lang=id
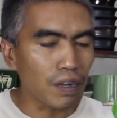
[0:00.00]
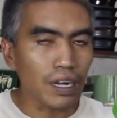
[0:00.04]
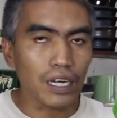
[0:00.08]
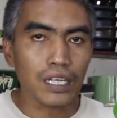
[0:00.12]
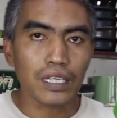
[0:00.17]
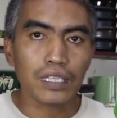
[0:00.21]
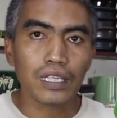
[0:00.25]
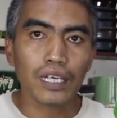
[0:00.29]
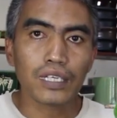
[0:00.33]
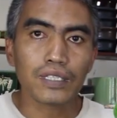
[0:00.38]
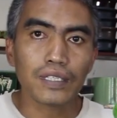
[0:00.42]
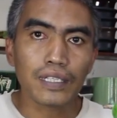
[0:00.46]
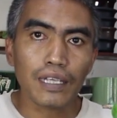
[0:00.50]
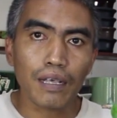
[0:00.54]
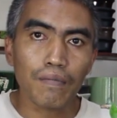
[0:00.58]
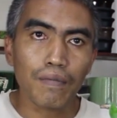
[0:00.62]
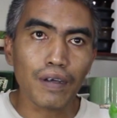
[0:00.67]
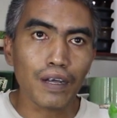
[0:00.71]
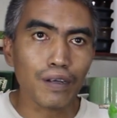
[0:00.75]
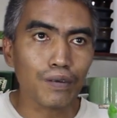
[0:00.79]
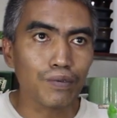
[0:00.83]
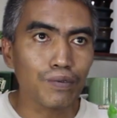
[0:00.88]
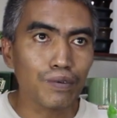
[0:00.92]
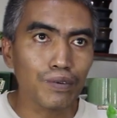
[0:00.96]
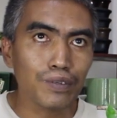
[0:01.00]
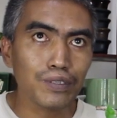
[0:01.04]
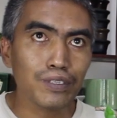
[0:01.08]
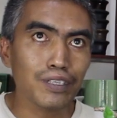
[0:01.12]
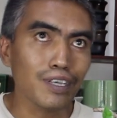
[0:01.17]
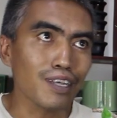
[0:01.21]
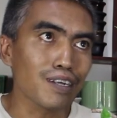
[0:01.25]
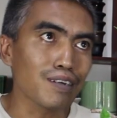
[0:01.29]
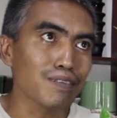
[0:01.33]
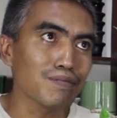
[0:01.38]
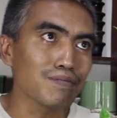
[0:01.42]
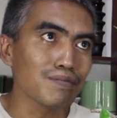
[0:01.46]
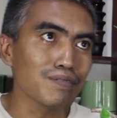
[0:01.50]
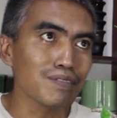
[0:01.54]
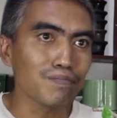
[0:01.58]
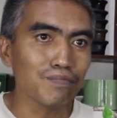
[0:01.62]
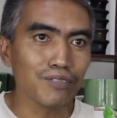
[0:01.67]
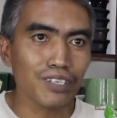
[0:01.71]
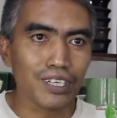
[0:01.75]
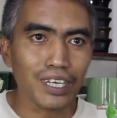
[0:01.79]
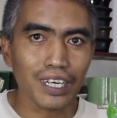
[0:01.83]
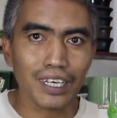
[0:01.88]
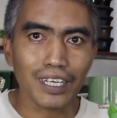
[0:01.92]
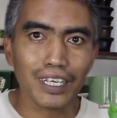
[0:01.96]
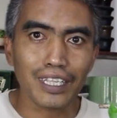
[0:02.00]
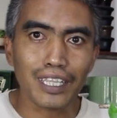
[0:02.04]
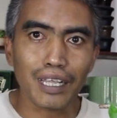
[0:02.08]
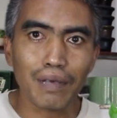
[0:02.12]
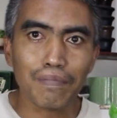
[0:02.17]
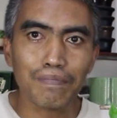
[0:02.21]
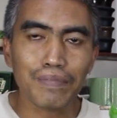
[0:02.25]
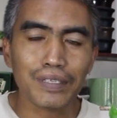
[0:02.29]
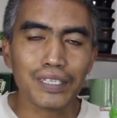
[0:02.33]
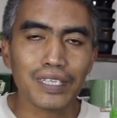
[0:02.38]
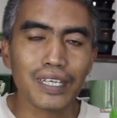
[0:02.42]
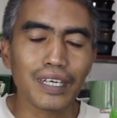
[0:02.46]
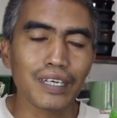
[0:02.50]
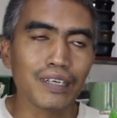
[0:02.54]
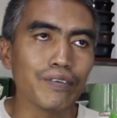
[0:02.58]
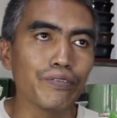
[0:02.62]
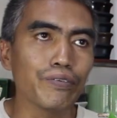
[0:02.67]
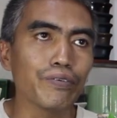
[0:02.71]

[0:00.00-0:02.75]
kualitasnya bagus yang mungkin kita pesen